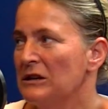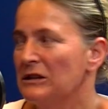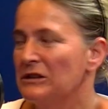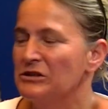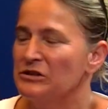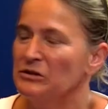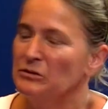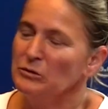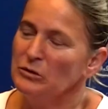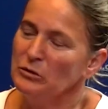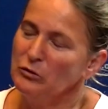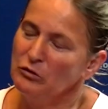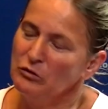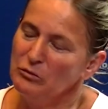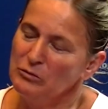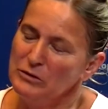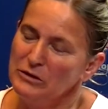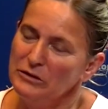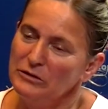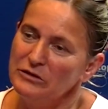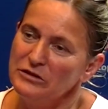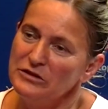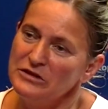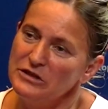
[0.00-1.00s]
żeby
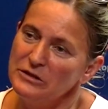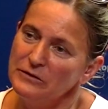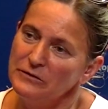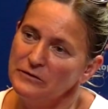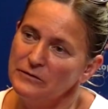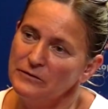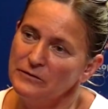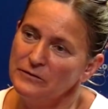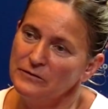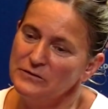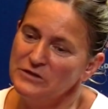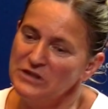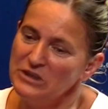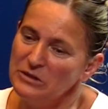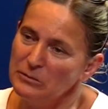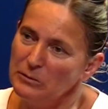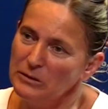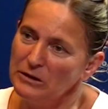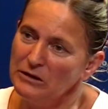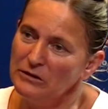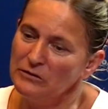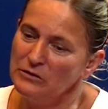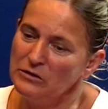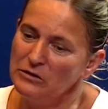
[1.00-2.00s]
uzbroić się w
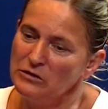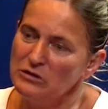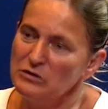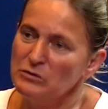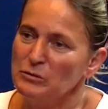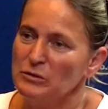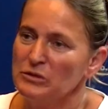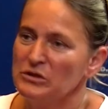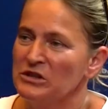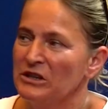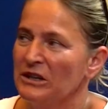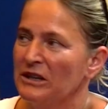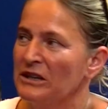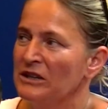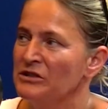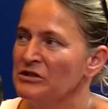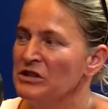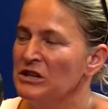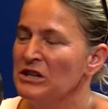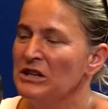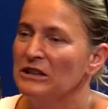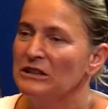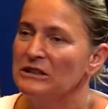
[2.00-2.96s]
cierpliwość, poczekać,